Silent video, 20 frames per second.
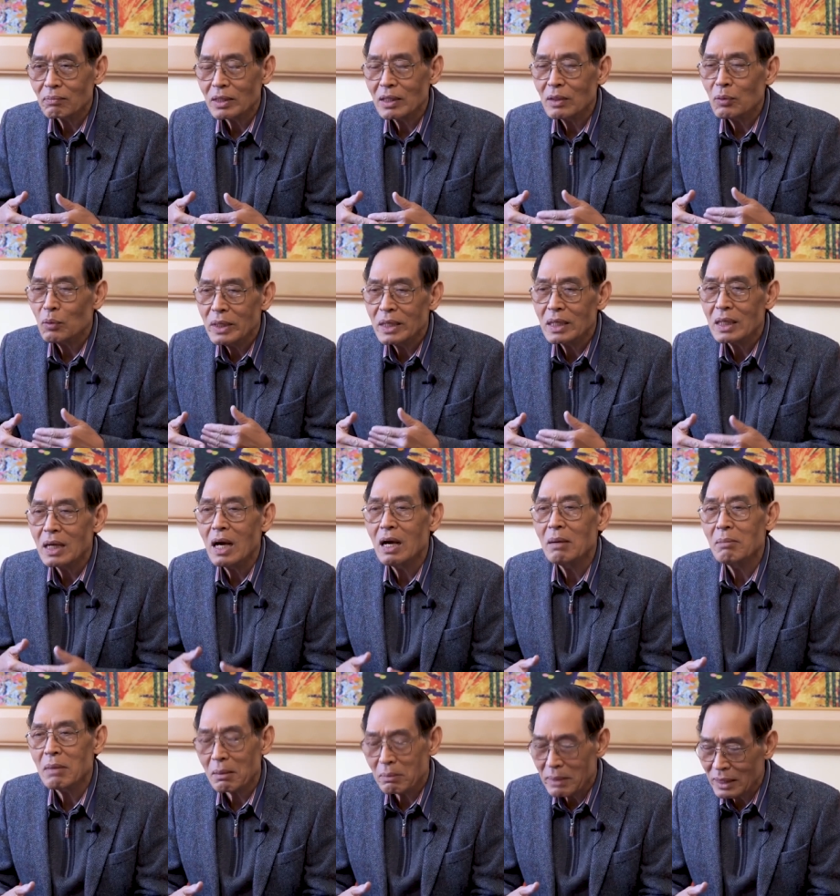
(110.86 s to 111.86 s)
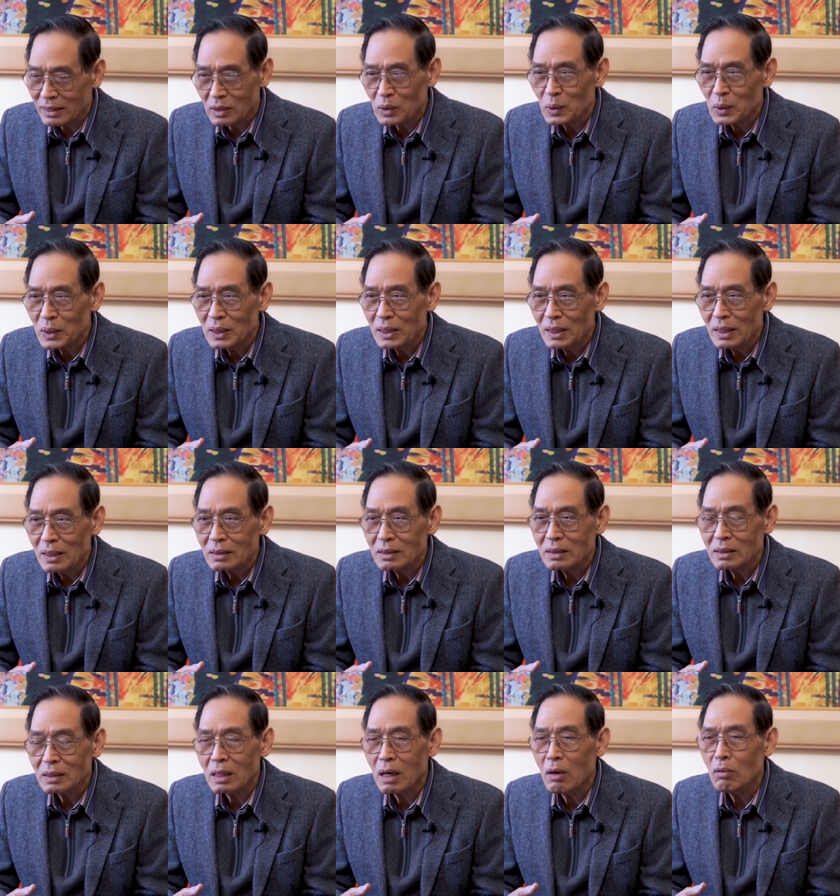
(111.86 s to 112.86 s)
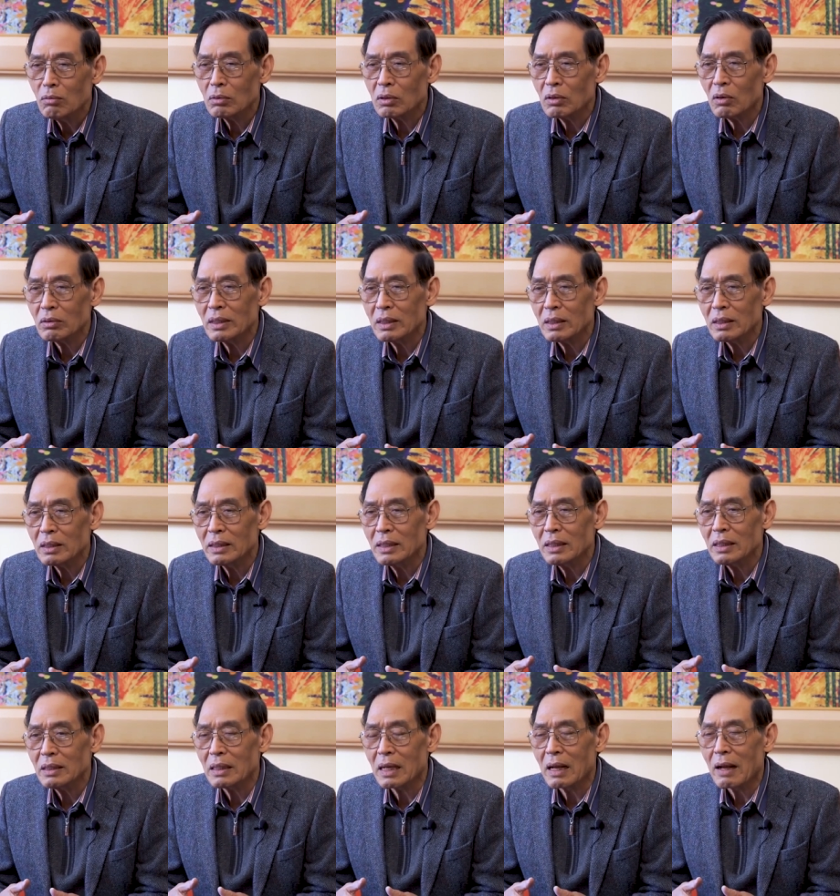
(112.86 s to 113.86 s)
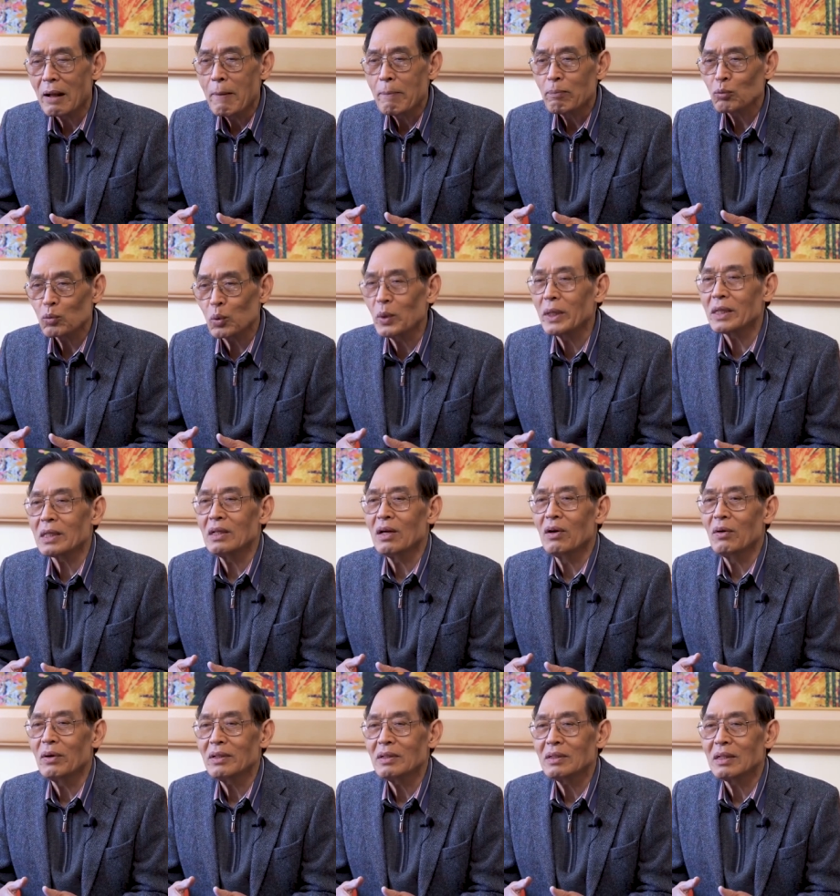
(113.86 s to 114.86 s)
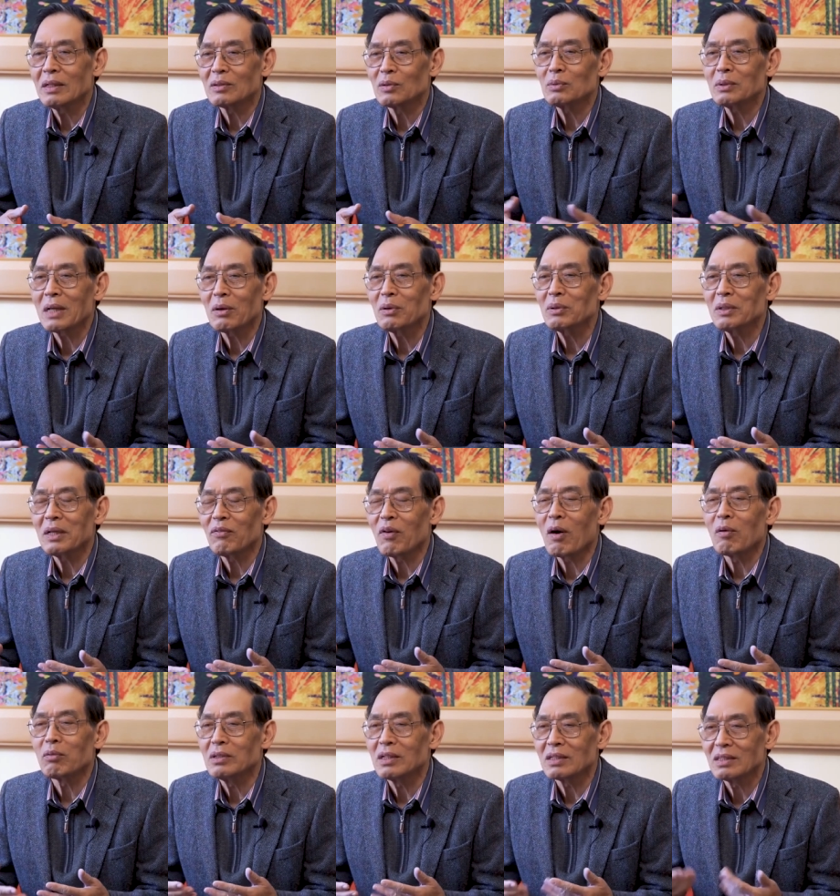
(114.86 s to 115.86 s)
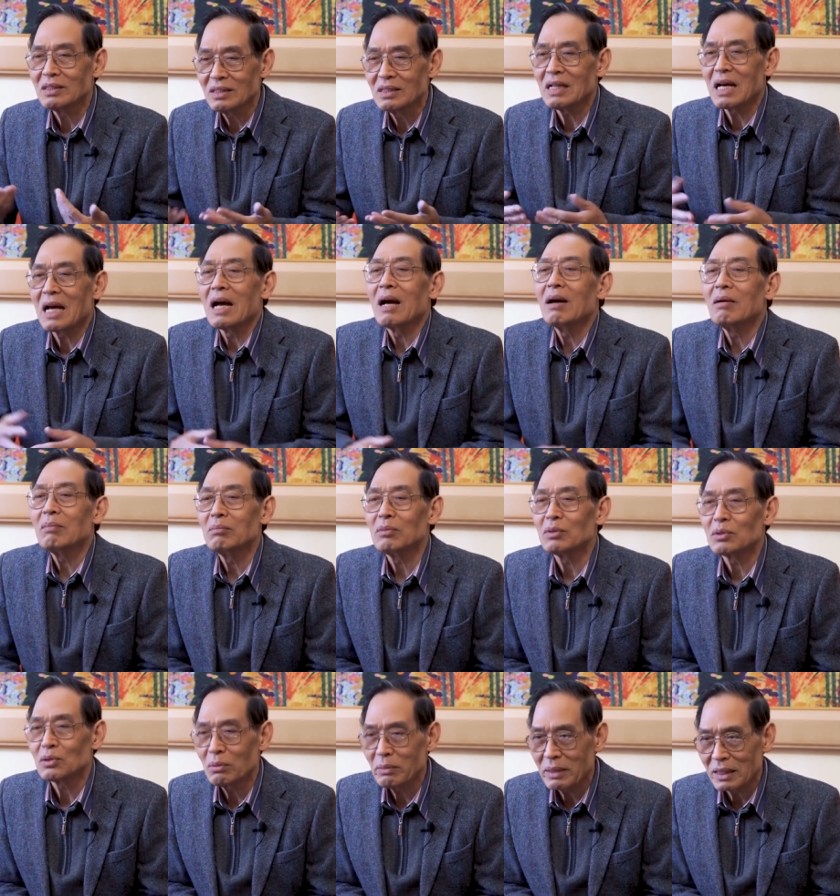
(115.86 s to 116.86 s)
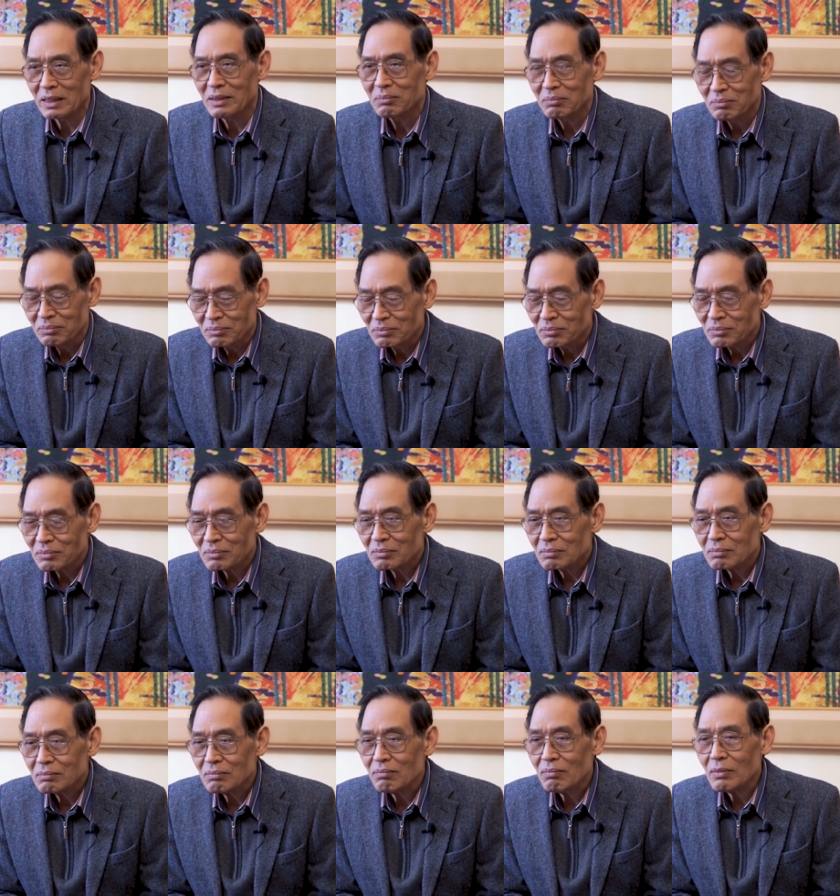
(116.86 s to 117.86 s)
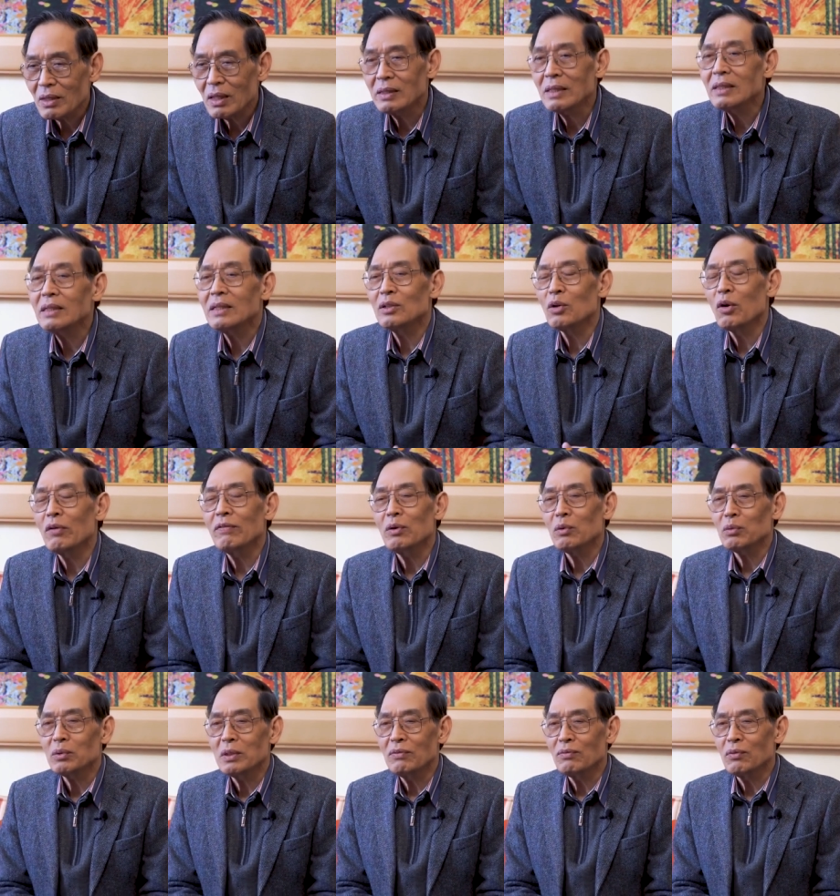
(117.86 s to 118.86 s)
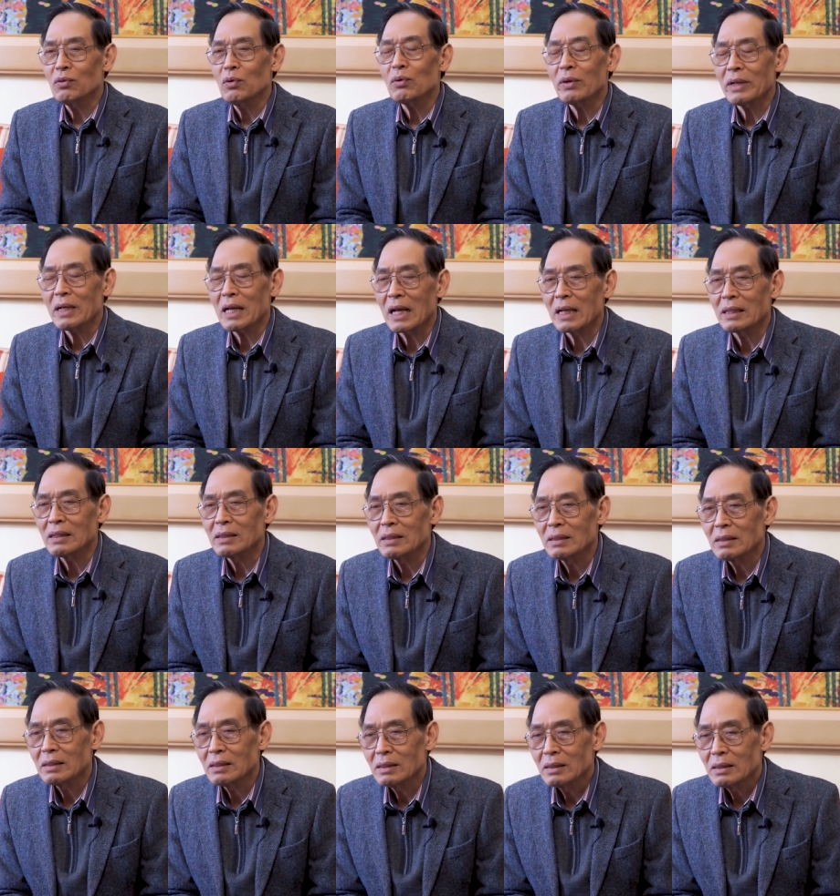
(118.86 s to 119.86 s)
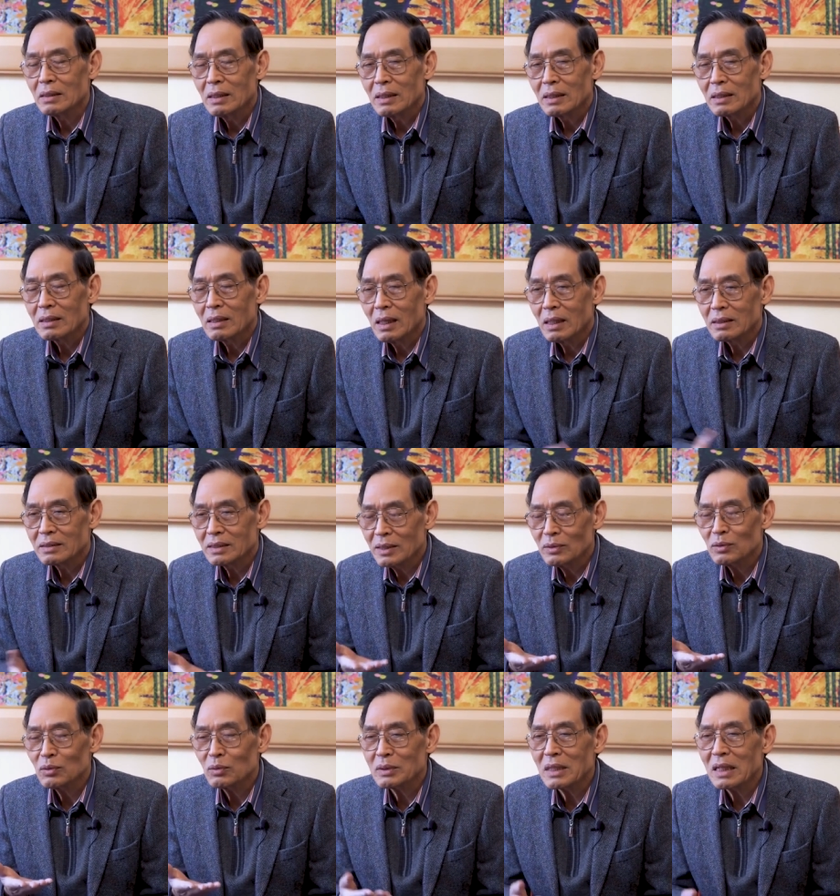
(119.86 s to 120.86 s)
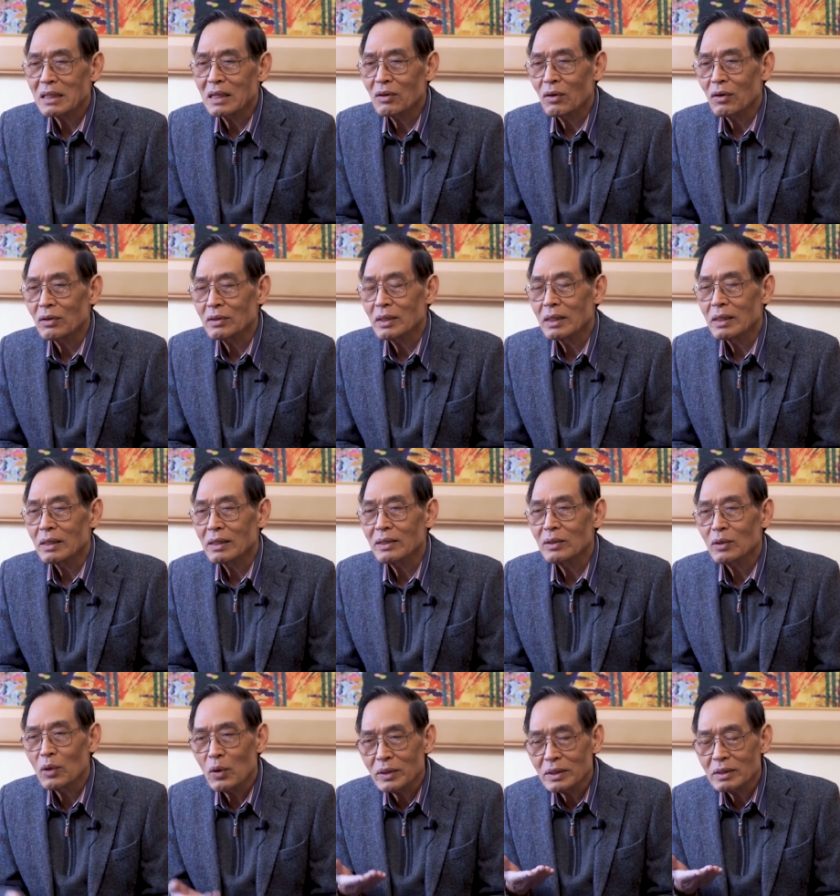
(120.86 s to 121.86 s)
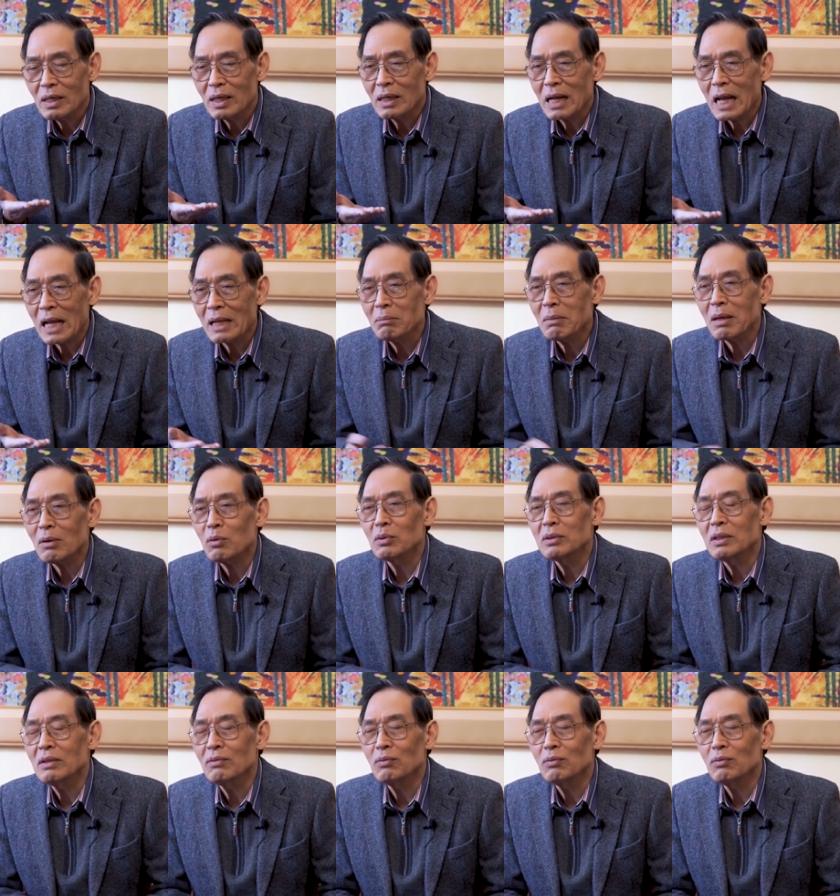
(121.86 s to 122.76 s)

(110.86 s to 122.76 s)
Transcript: cái nguy cơ mắc bệnh thôi chứ không có thể nghĩa là tuyệt đối là chúng ta có thể phòng được như là một số bệnh thế thì đối với ung thư vú quay lại ở trên chúng ta đã nói rồi cái đối tượng hay mắc ung